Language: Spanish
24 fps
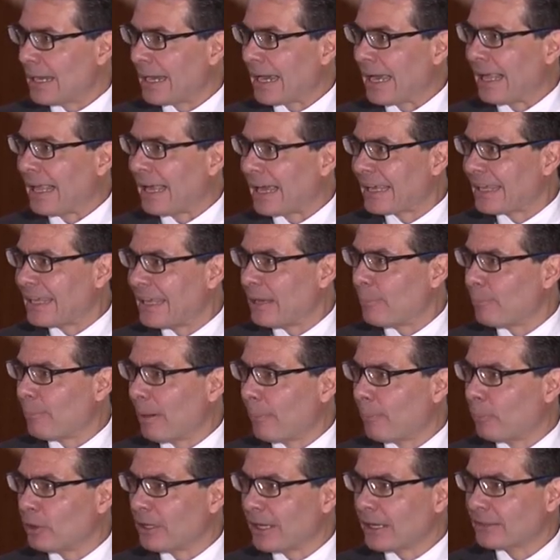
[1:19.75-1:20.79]
Cada quien va
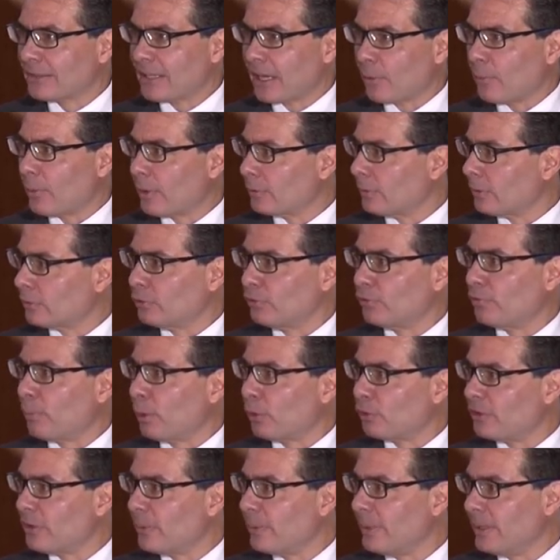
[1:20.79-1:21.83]
a poner de acuerdo a sus
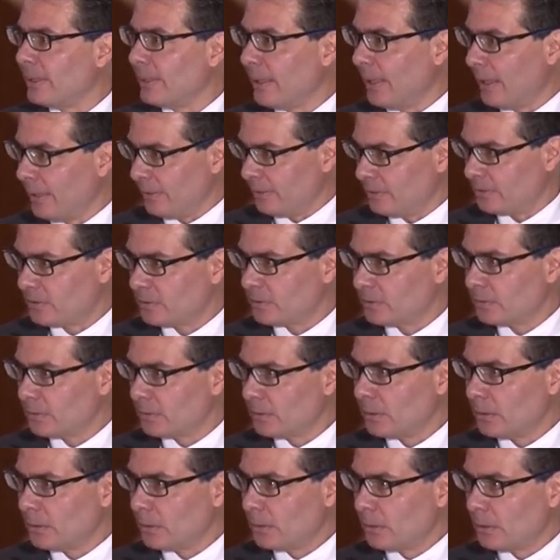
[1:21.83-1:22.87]
posibilidades.
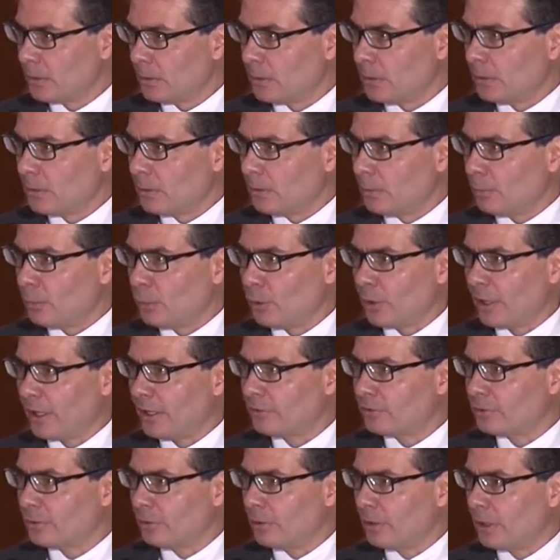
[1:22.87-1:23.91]
Por
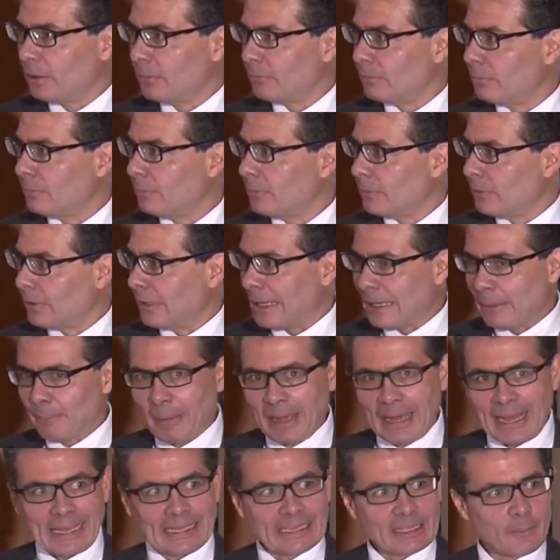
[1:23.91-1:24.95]
eso el
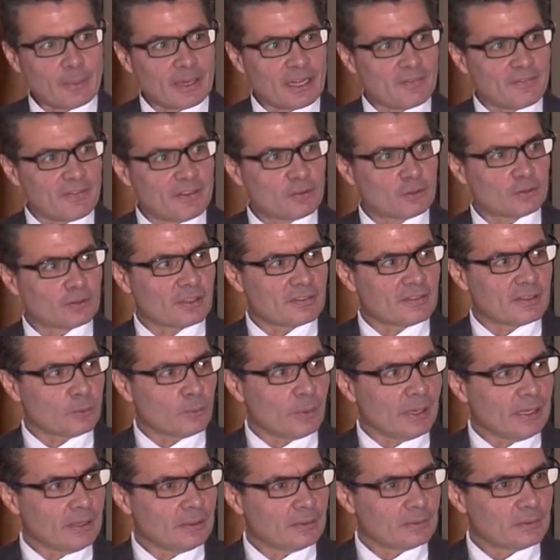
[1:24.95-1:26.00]
paquete de beneficios es
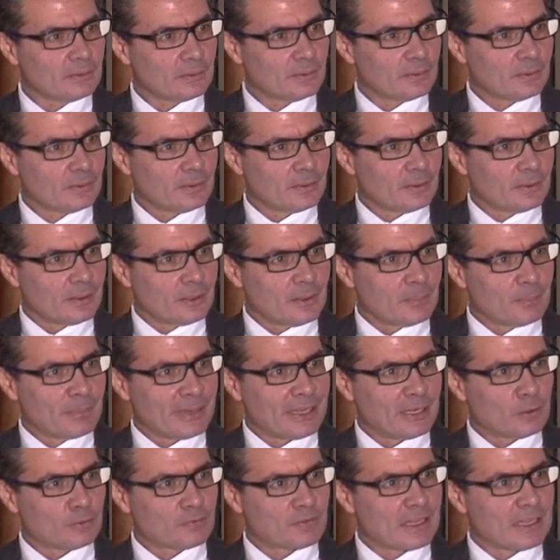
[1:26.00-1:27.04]
igual,
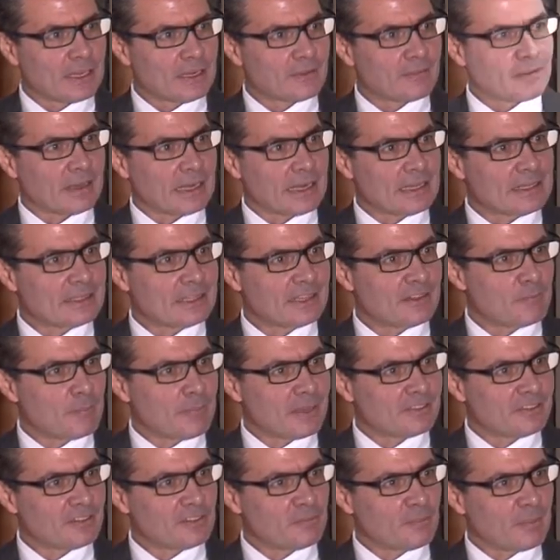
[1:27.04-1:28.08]
pero quienes ganan 10
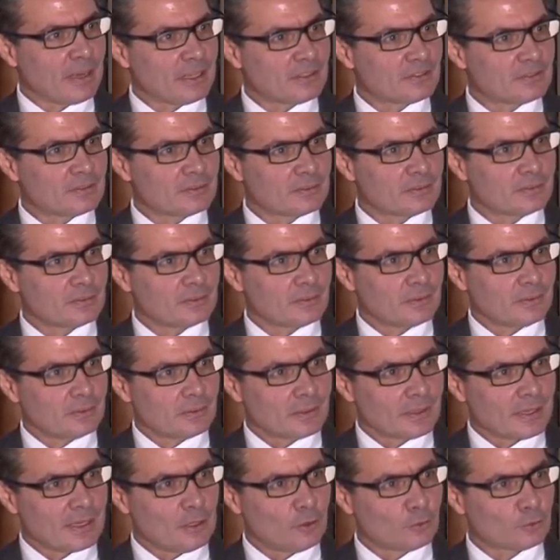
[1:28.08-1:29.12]
veces más
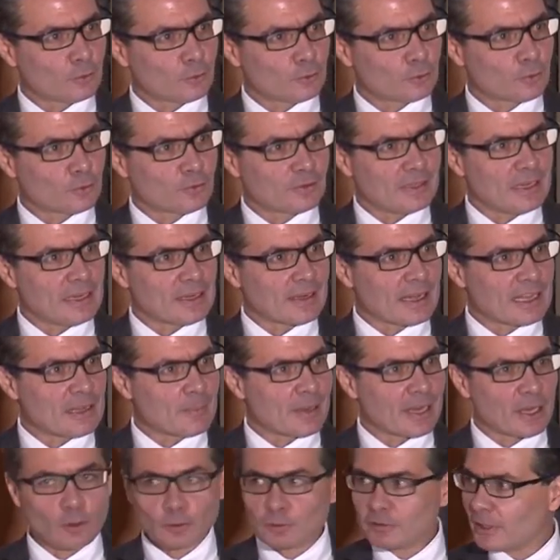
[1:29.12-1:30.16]
que los otros en el
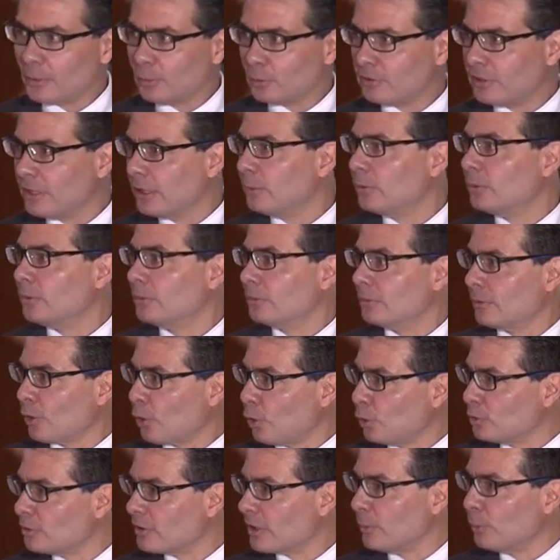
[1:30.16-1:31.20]
régimen contributivo
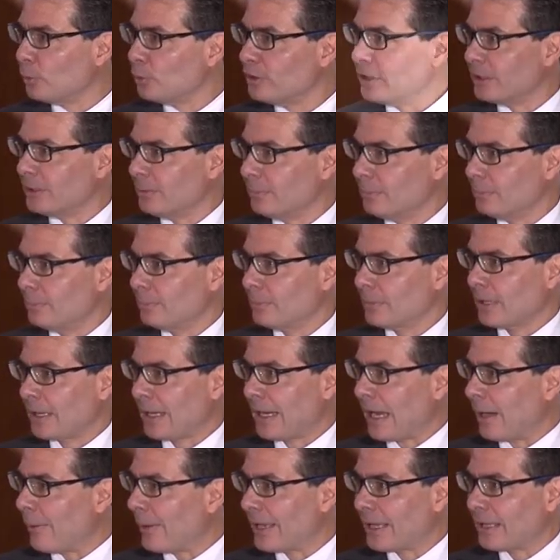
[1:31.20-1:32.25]
contribuyen,
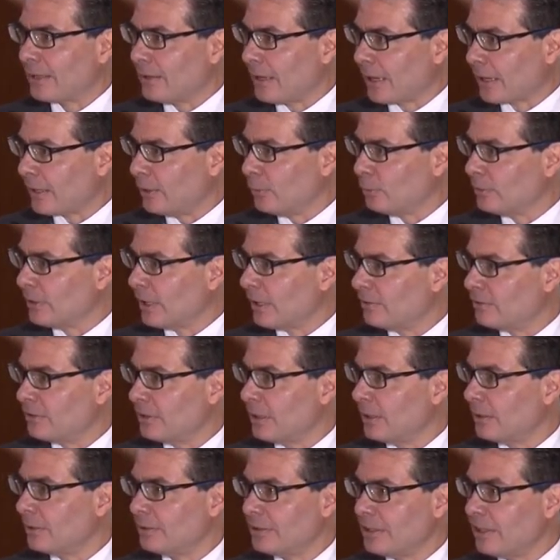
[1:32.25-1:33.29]
cabe la
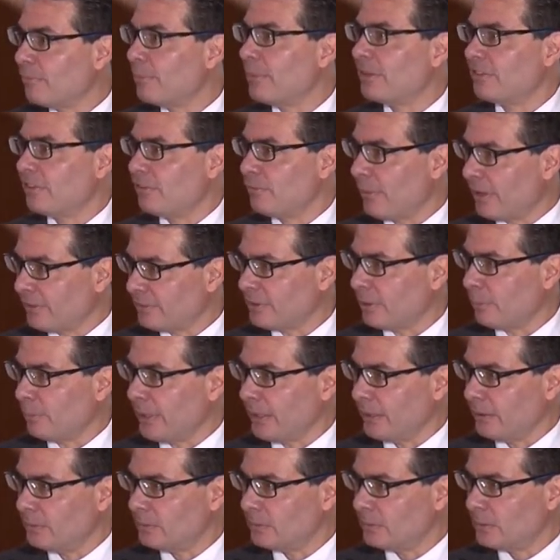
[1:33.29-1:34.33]
redundancia, 10 veces más también.